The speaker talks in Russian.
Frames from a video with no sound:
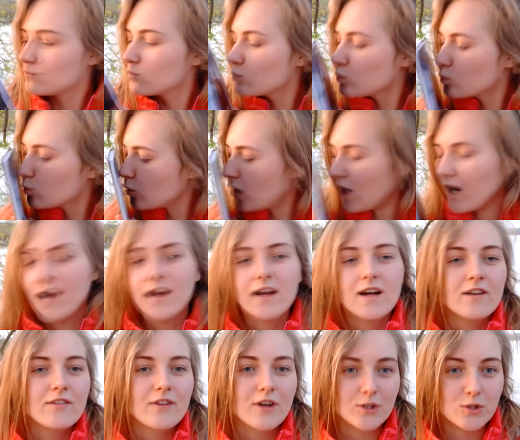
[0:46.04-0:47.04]

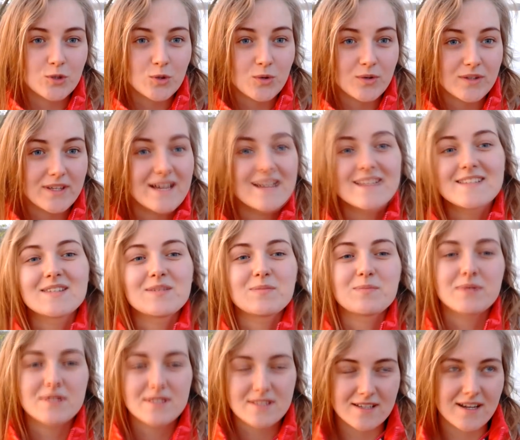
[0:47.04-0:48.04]
в которую я
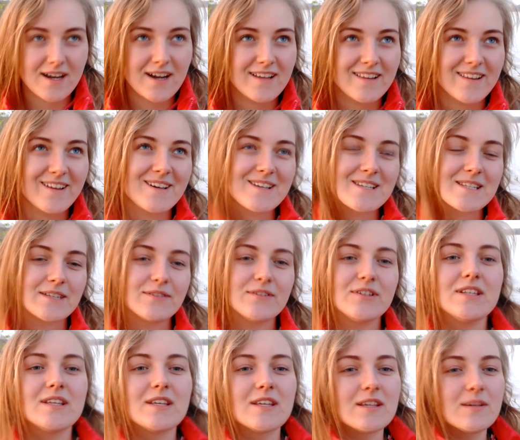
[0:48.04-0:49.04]
записала
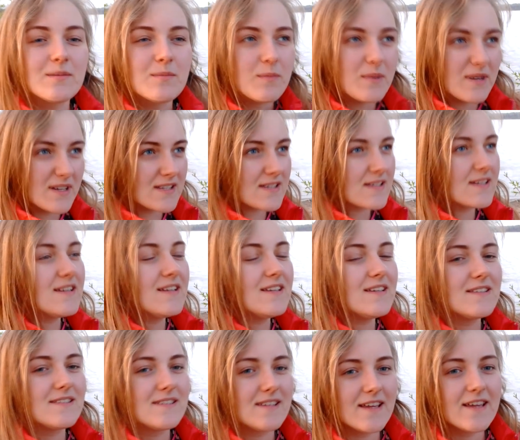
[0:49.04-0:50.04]
основные мысли,
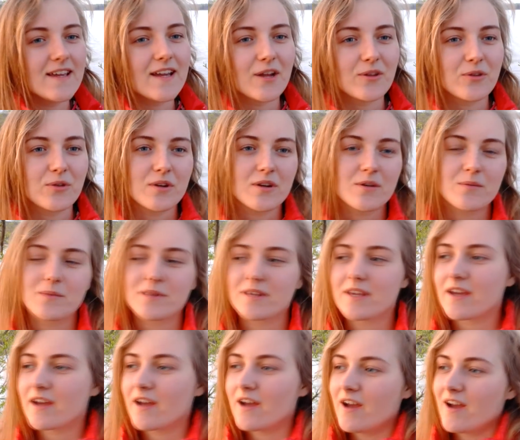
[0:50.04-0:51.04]
идеи, которые
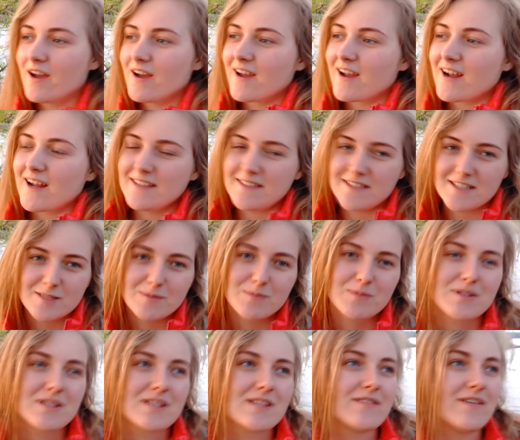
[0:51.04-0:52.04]
мне хотелось
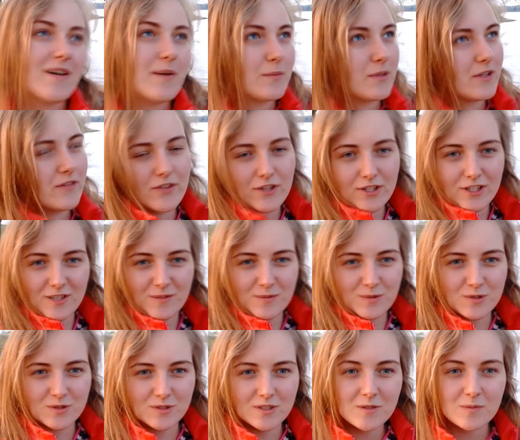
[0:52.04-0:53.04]
бы с вами, наверное,
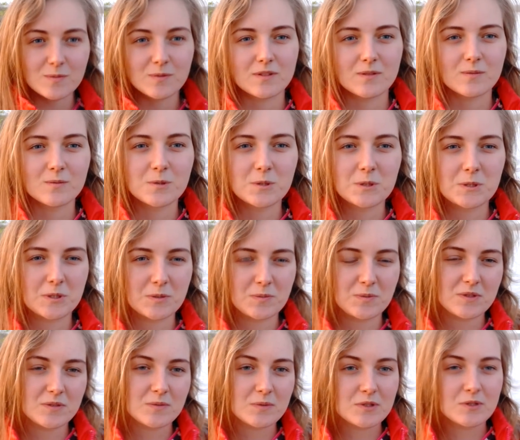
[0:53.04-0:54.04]
обсудить, потому что, чтобы
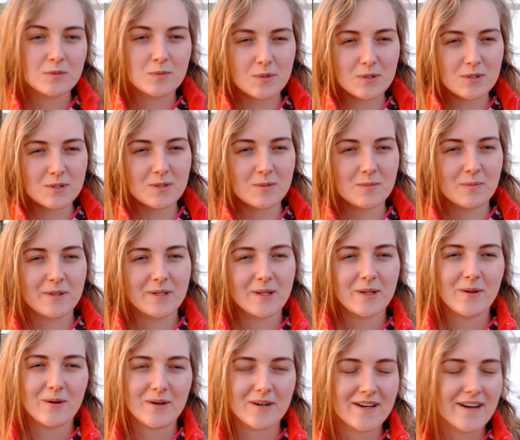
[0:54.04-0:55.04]
это был не просто
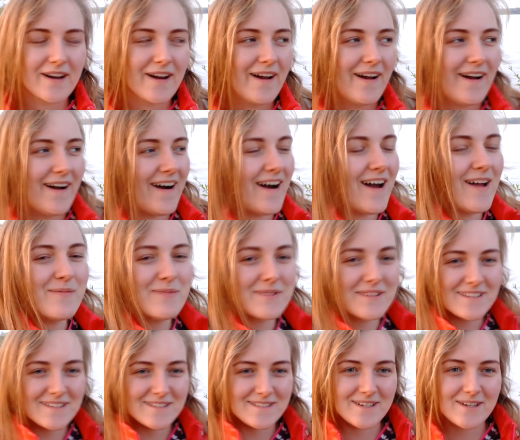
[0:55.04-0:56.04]
монолог, а
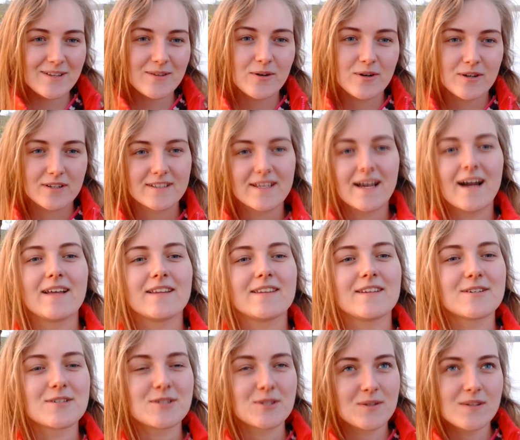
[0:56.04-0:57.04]
именно диалог, да.
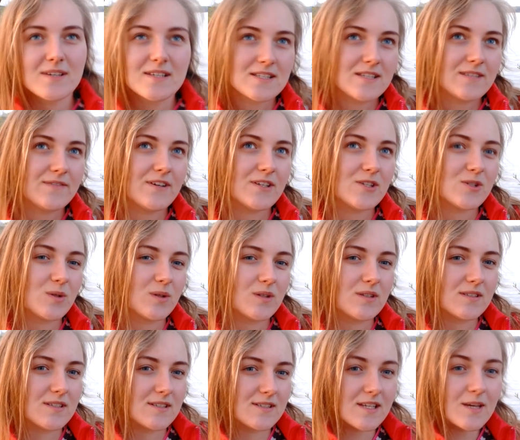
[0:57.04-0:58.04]
Так что если вас что-то
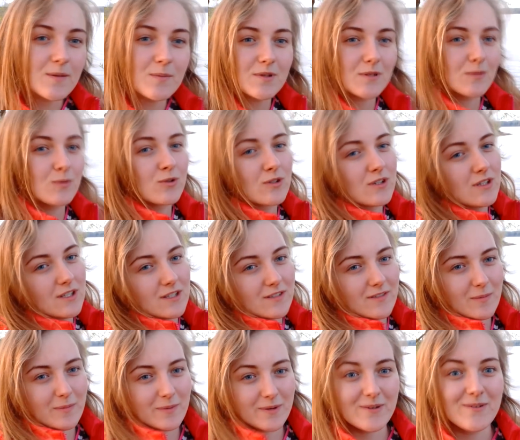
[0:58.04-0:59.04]
зацепит, будут какие-то
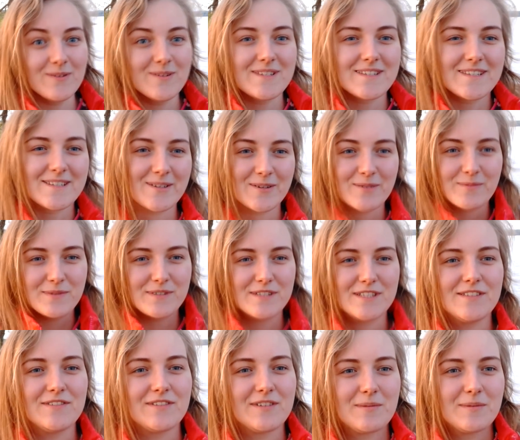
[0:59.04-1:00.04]
вопросы, то
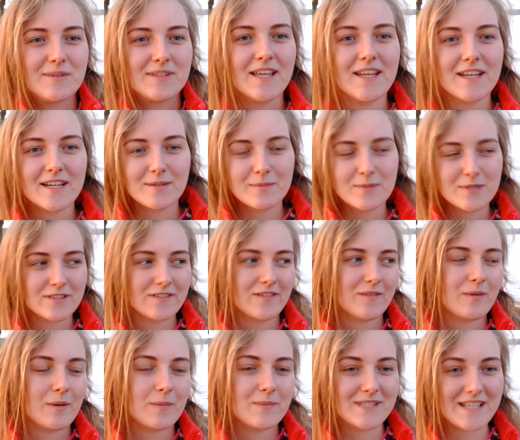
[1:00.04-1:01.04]
пишите в комментариях, мы с
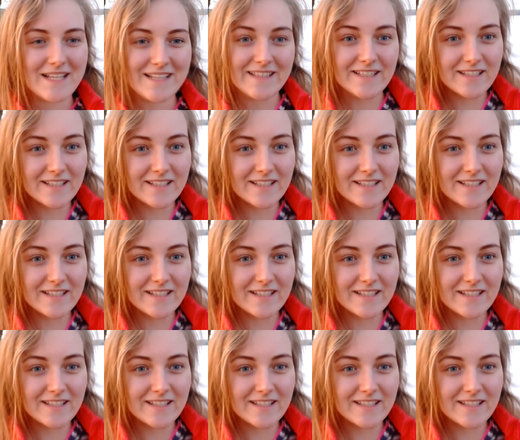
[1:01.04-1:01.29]
вами обязательно